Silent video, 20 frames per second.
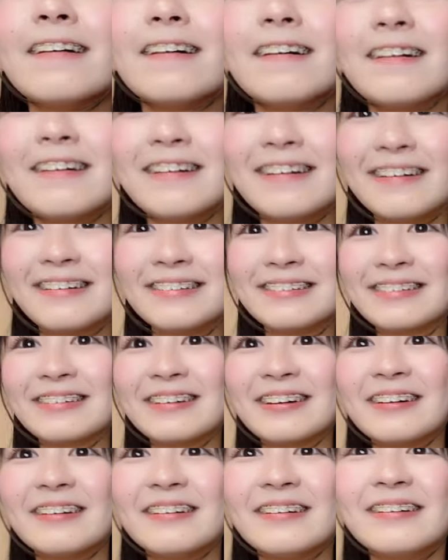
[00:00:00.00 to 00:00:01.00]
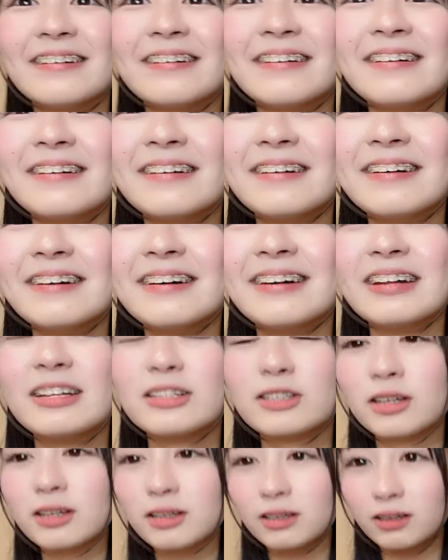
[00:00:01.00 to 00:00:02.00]
あなんか
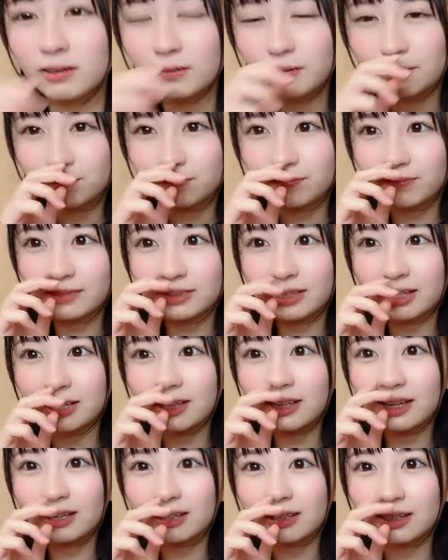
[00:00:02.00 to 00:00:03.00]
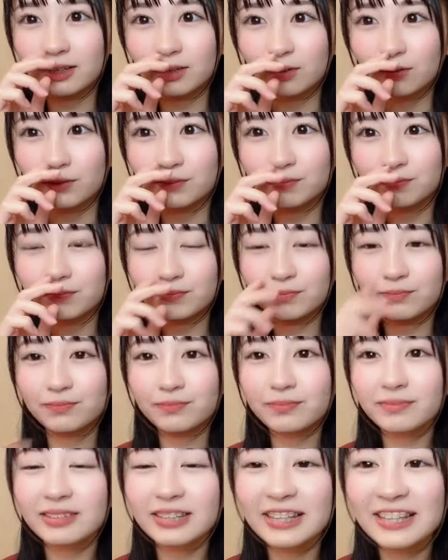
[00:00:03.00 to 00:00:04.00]
なんかできないんだけど
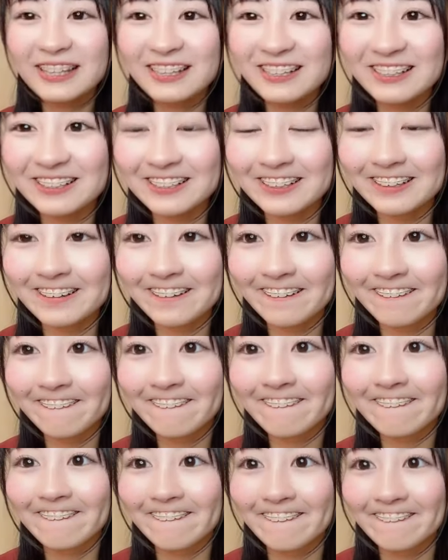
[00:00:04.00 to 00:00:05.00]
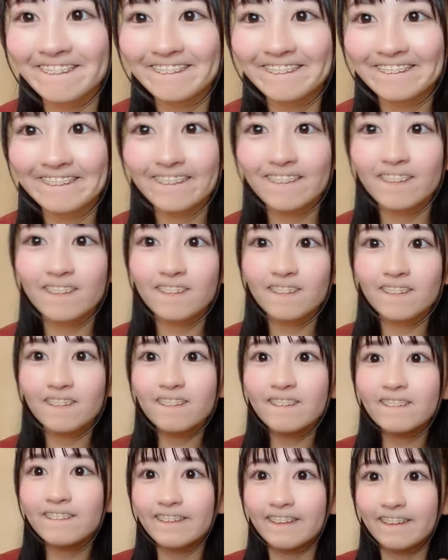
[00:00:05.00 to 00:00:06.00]
こうか
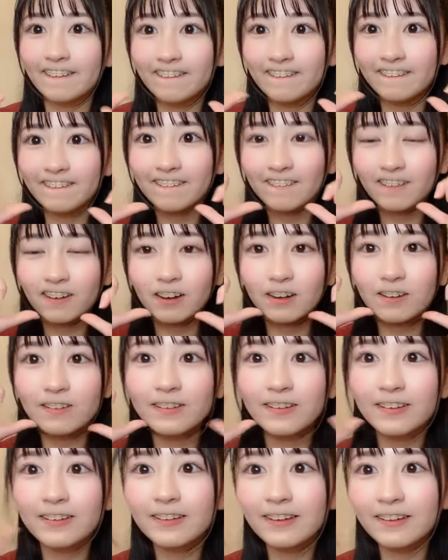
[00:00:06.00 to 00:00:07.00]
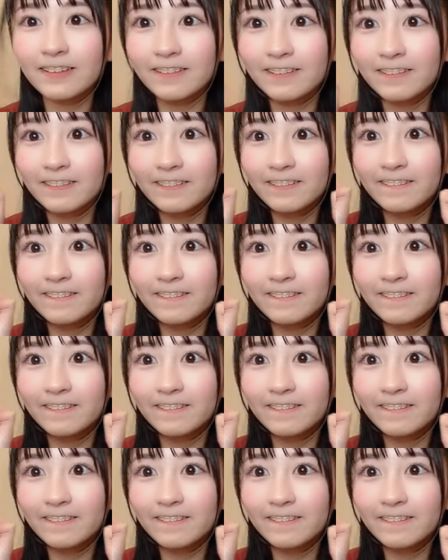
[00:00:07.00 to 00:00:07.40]
こうラいけた